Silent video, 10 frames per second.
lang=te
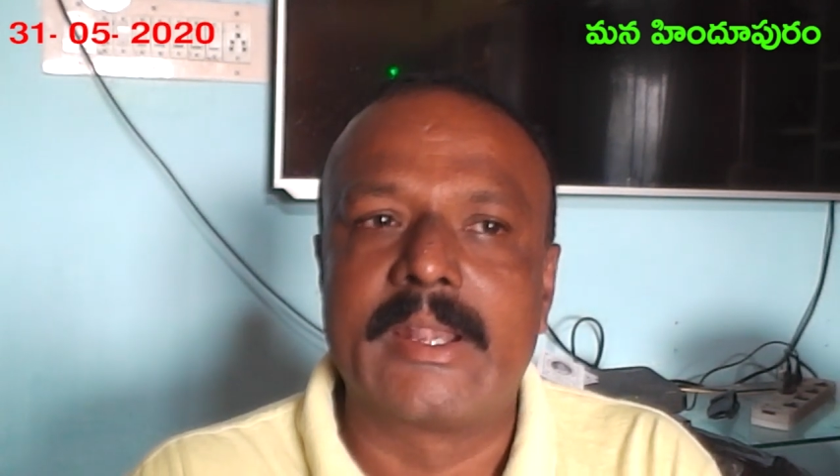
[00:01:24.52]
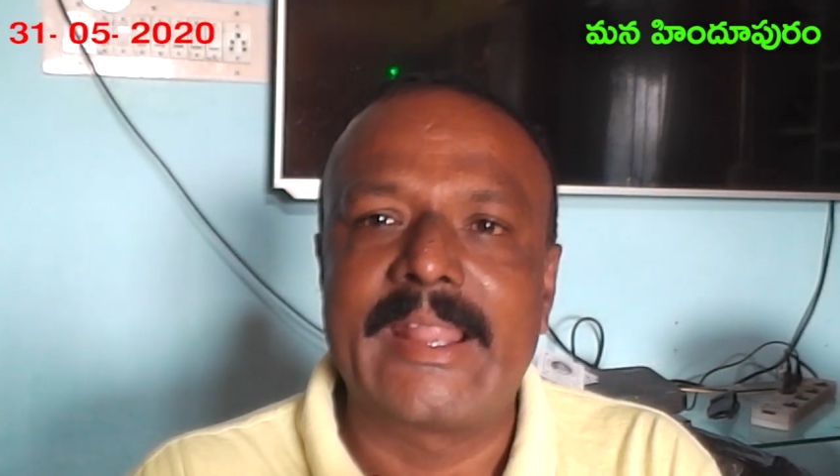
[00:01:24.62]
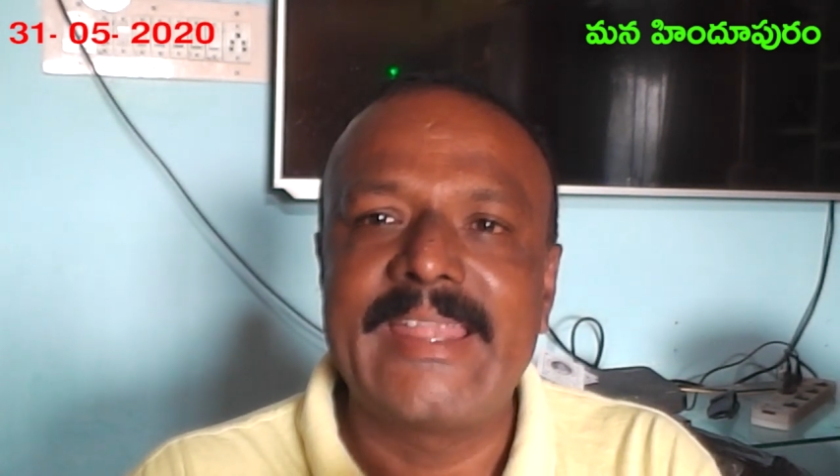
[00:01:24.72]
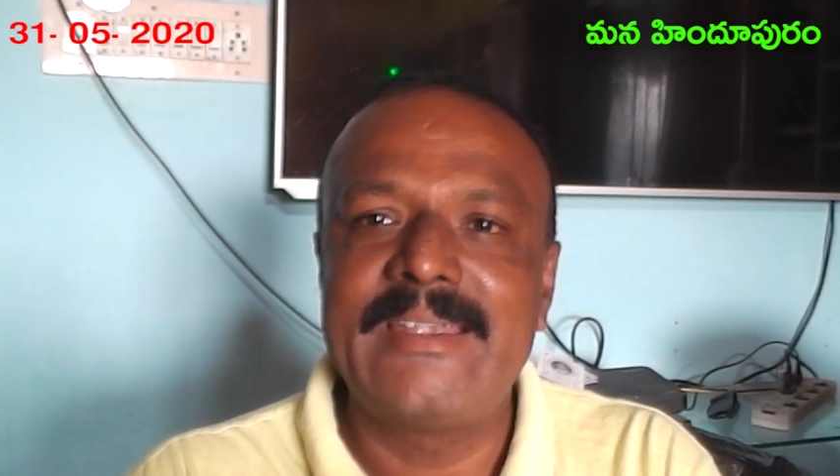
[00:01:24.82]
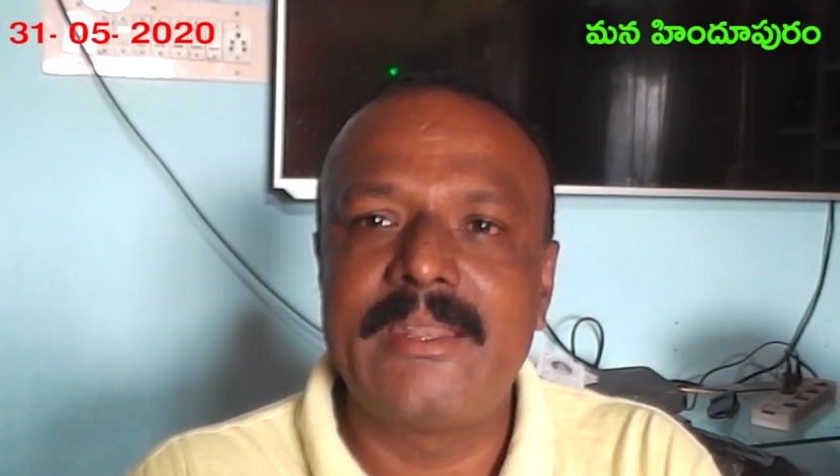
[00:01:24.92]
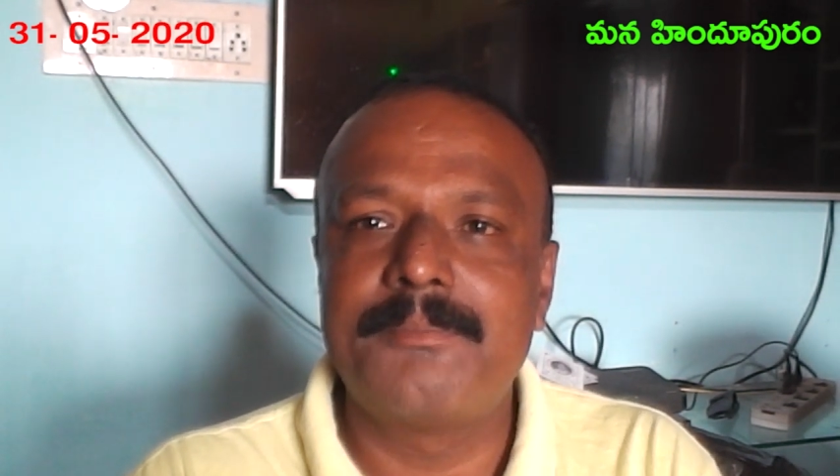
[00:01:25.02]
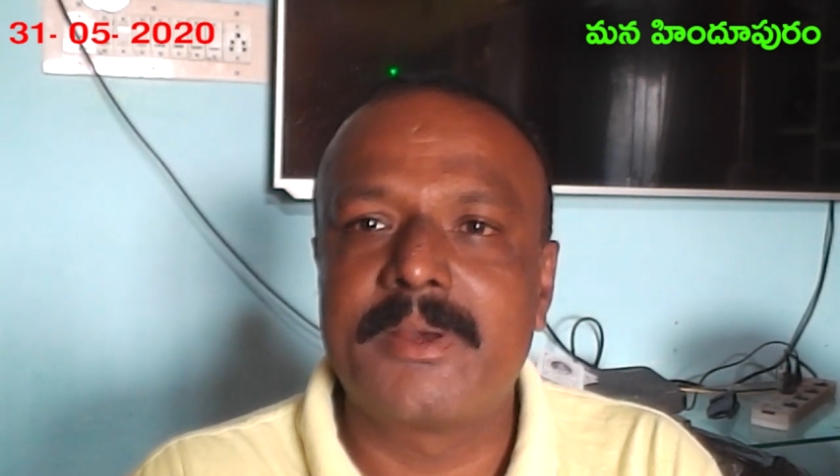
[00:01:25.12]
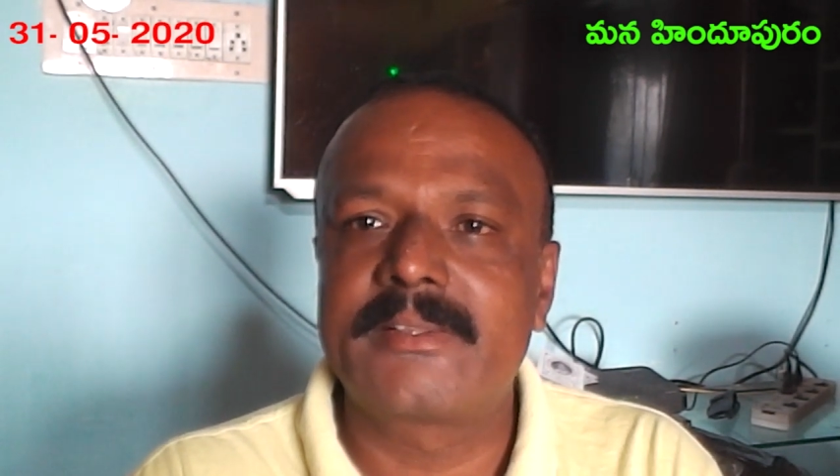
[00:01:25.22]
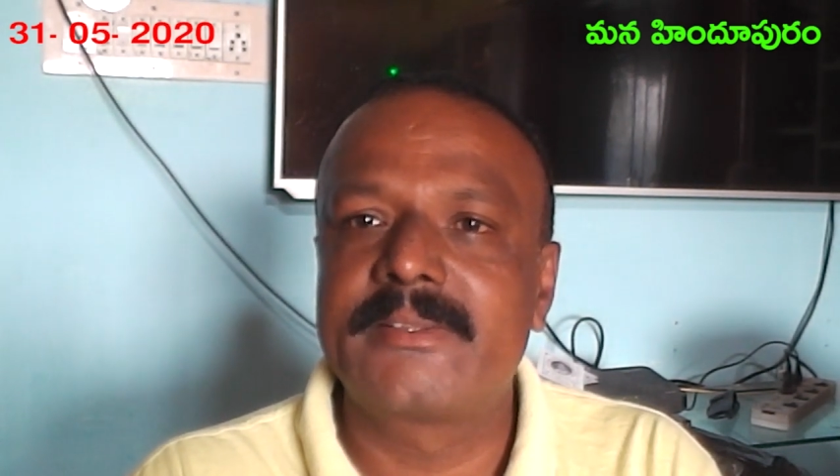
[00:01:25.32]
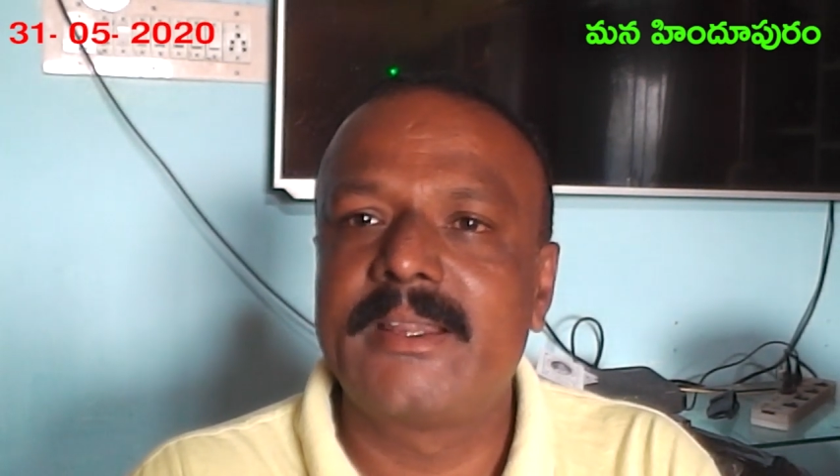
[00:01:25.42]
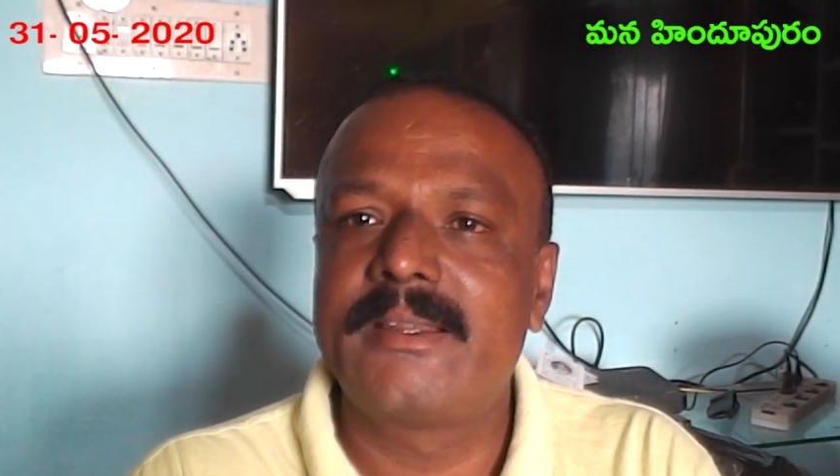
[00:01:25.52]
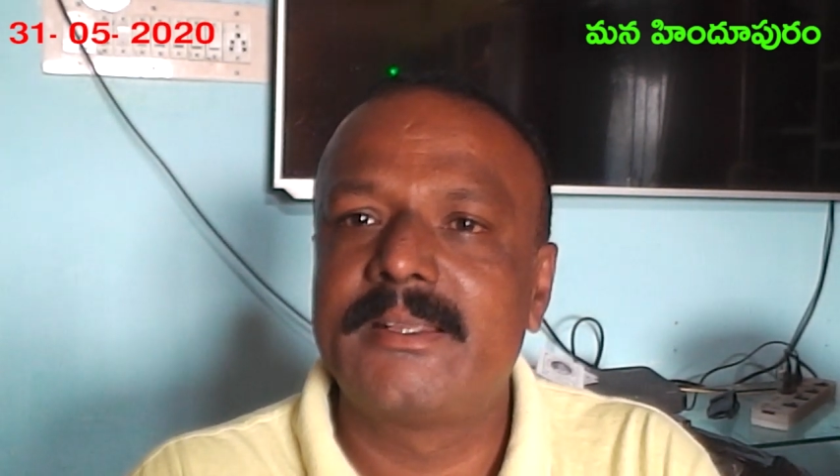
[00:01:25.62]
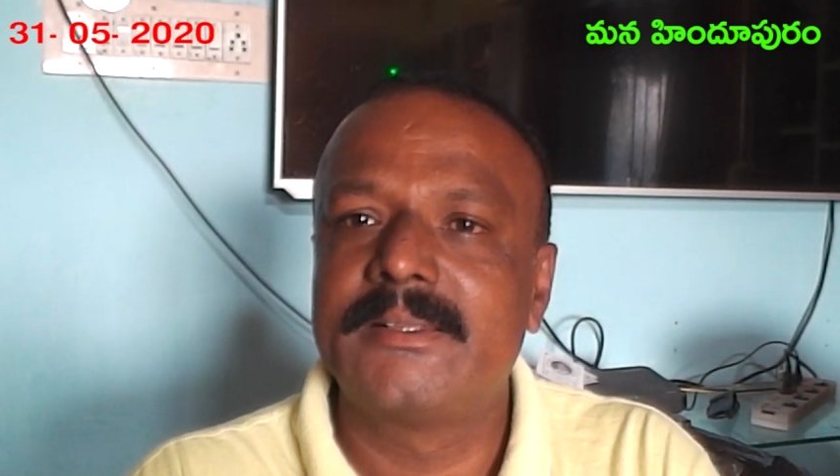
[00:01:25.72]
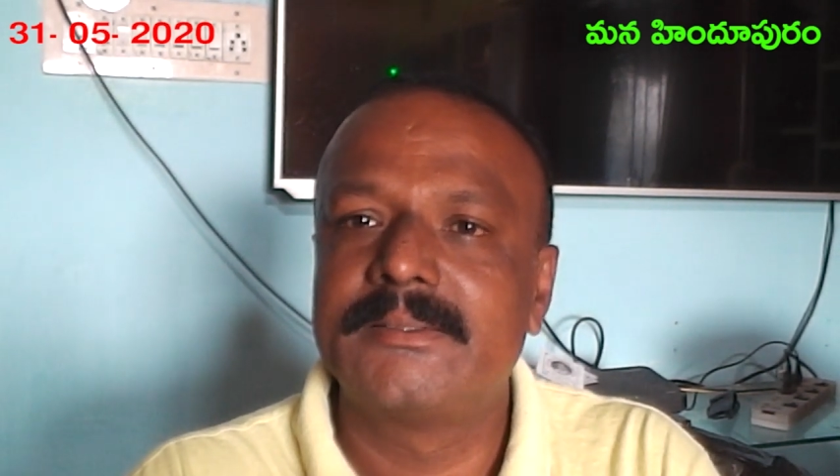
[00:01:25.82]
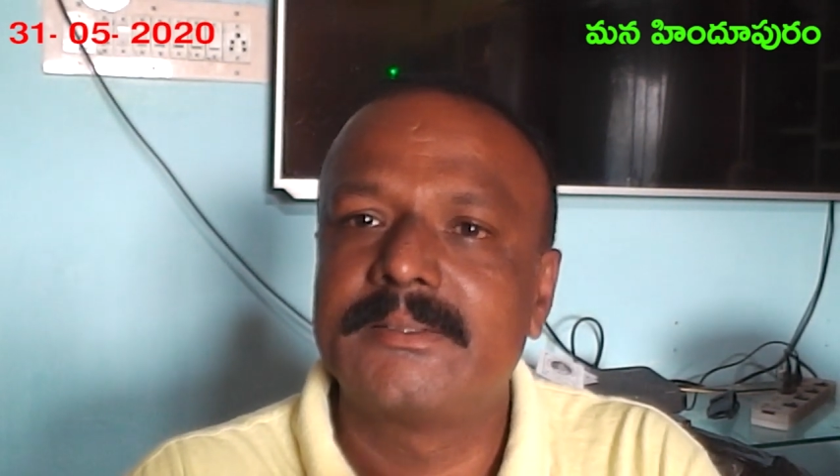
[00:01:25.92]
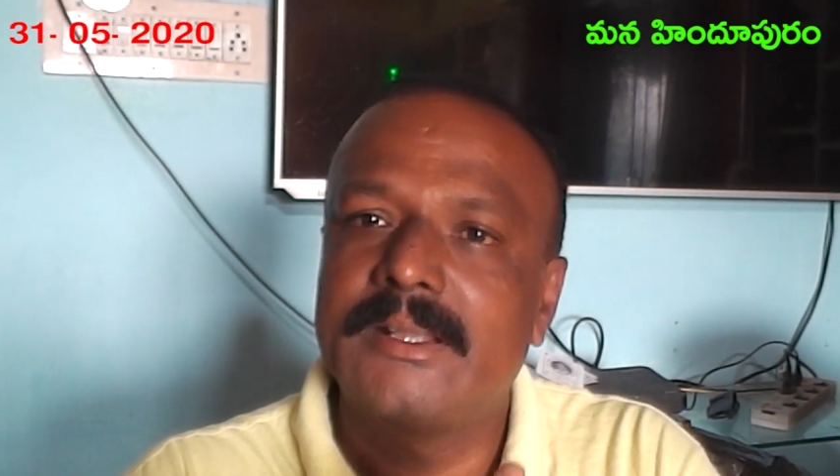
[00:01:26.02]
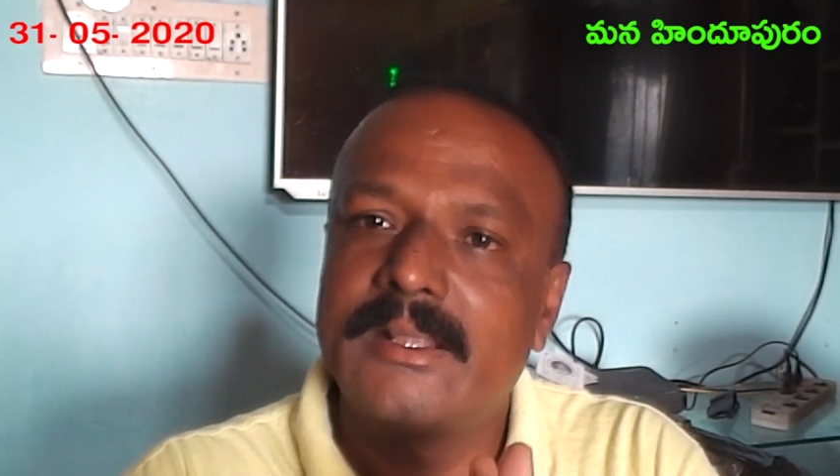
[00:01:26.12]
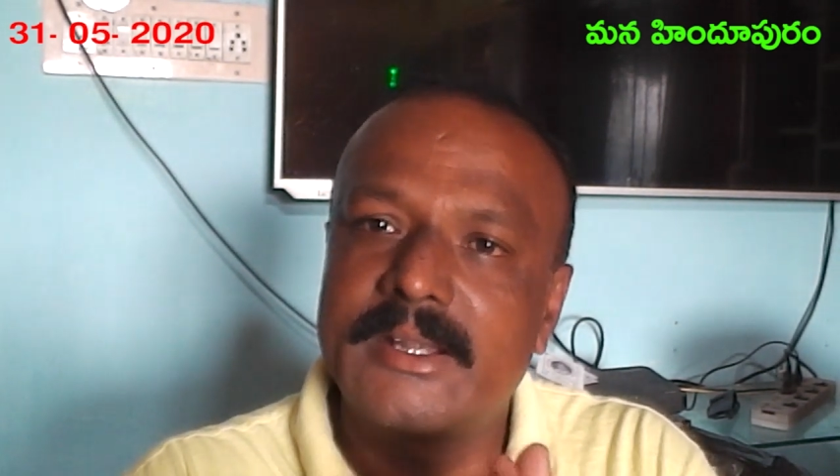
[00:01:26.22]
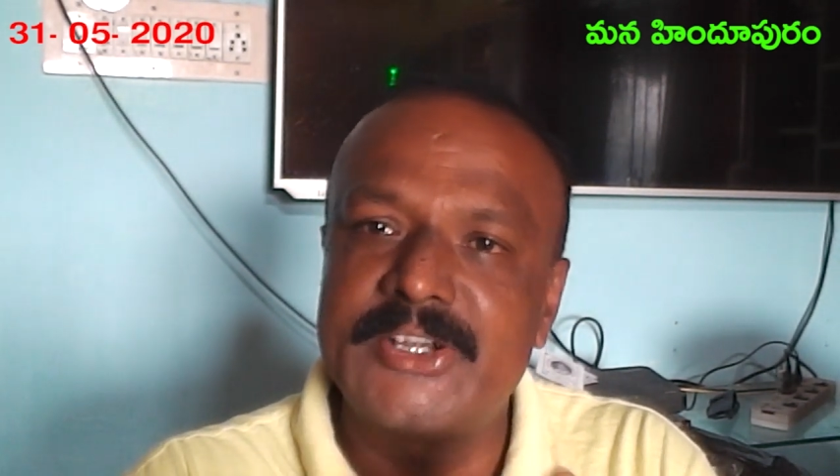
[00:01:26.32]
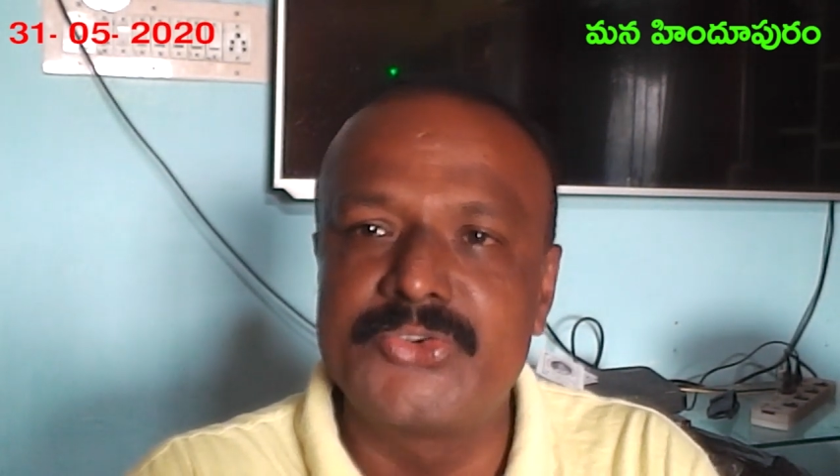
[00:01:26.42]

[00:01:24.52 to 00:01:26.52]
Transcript: నైంటీ పర్సెంట్ రెడ్